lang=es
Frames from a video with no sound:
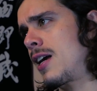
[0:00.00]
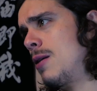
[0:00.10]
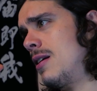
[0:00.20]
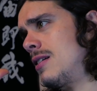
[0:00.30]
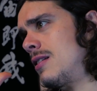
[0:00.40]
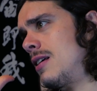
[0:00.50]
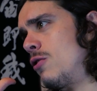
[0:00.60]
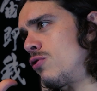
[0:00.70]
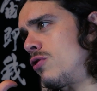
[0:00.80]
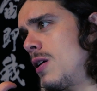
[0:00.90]
que lleva desde
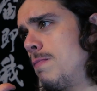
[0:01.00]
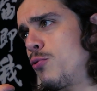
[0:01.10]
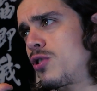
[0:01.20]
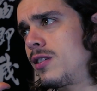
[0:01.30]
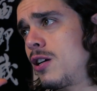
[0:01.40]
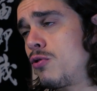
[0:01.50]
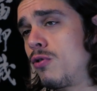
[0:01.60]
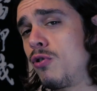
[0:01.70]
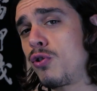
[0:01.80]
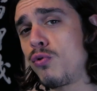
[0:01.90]
los tiempos de
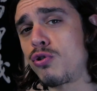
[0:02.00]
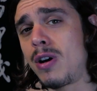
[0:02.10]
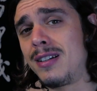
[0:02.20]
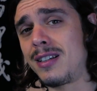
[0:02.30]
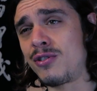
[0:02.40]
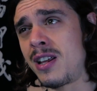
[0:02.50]
Tyson, no incluso antes,